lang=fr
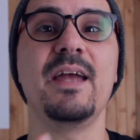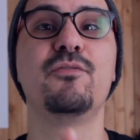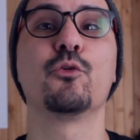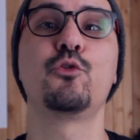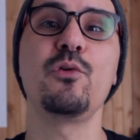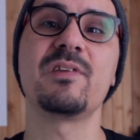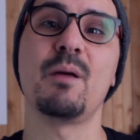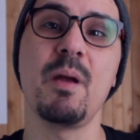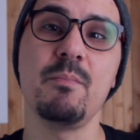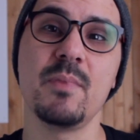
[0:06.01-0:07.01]
ils font tous
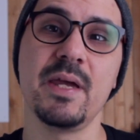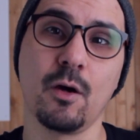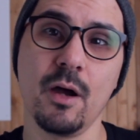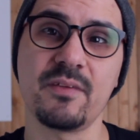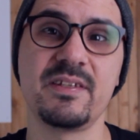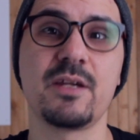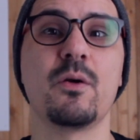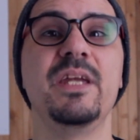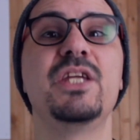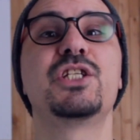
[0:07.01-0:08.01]
la même erreur, c'est
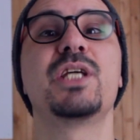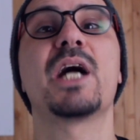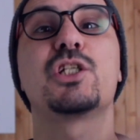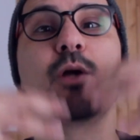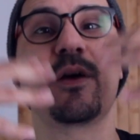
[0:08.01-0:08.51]
qu'ils chargent